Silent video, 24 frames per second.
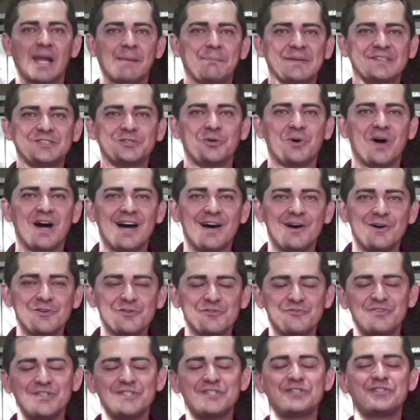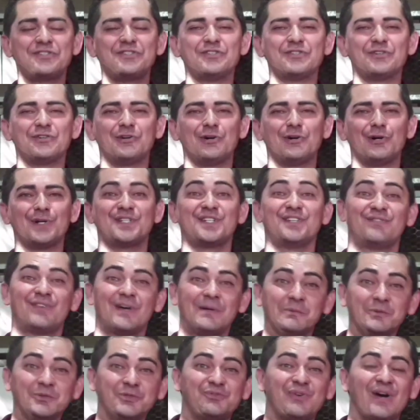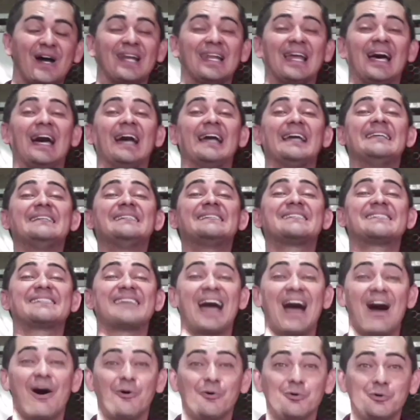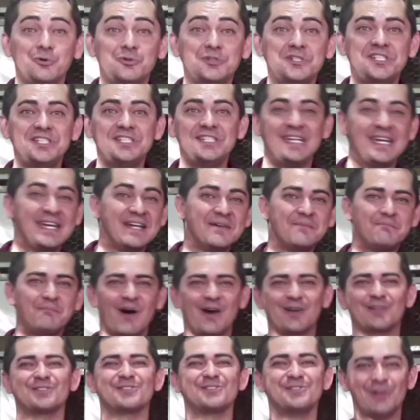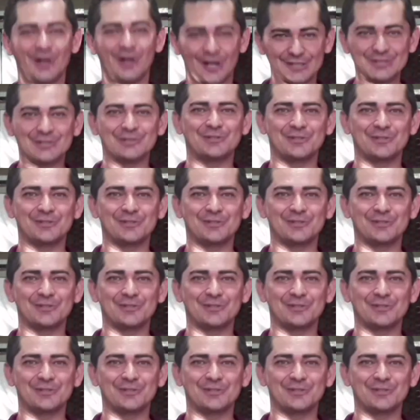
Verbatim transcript: pessoal, no vídeo de hoje vamos falar em saúde para os nossos